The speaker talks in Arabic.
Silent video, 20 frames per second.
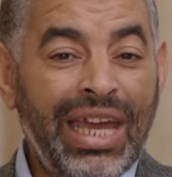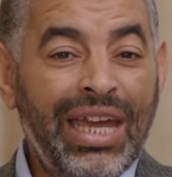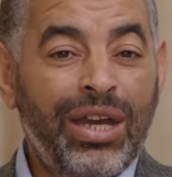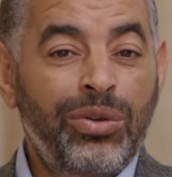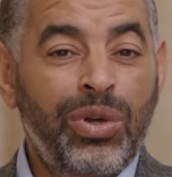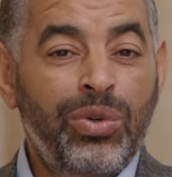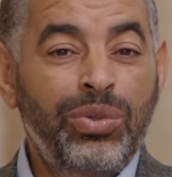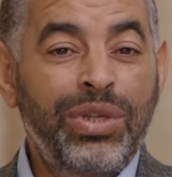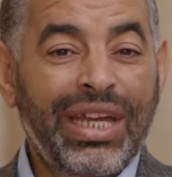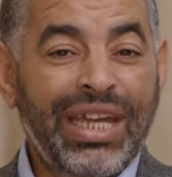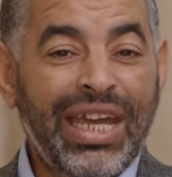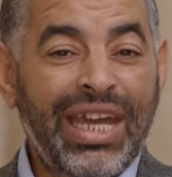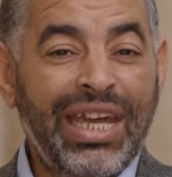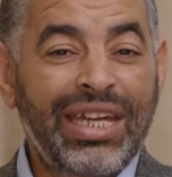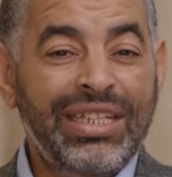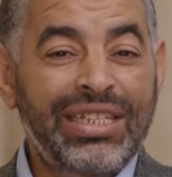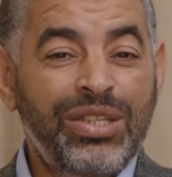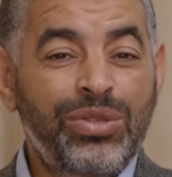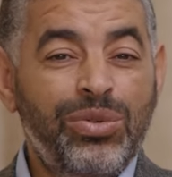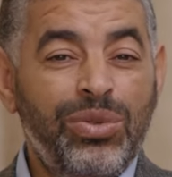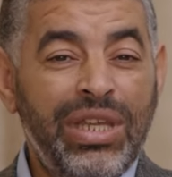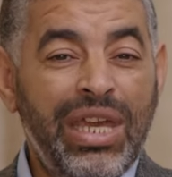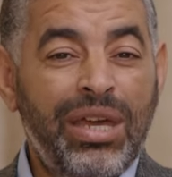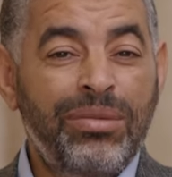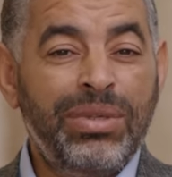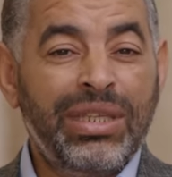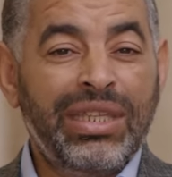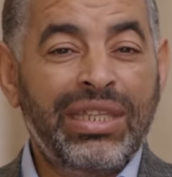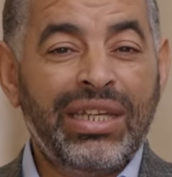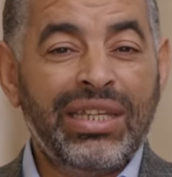وهناك حديث
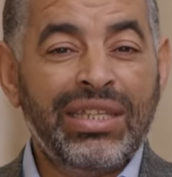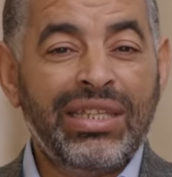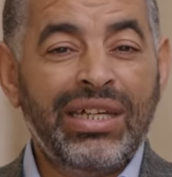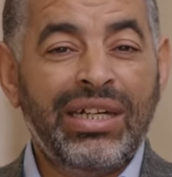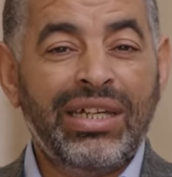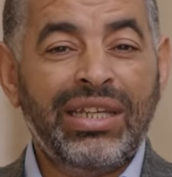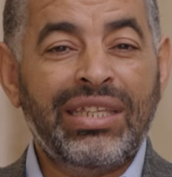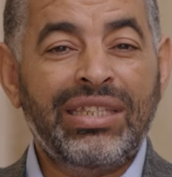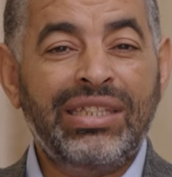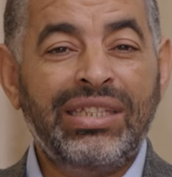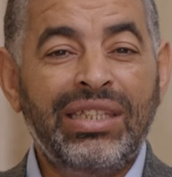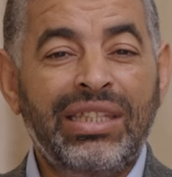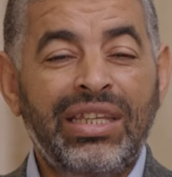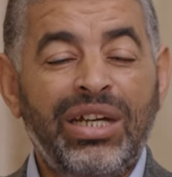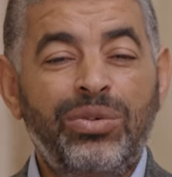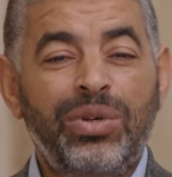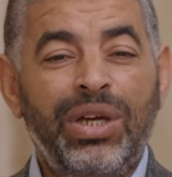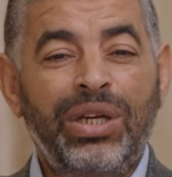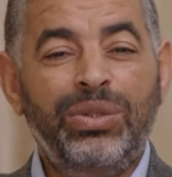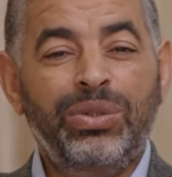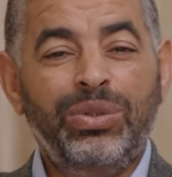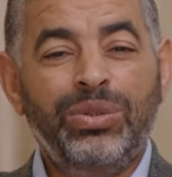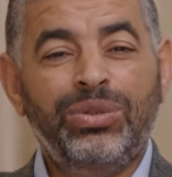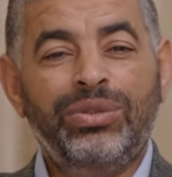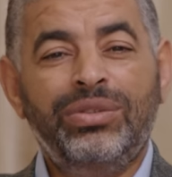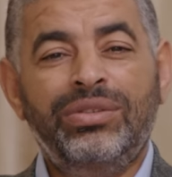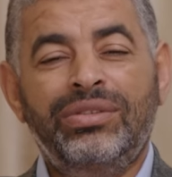لأبي الدرداء رضي الله عنه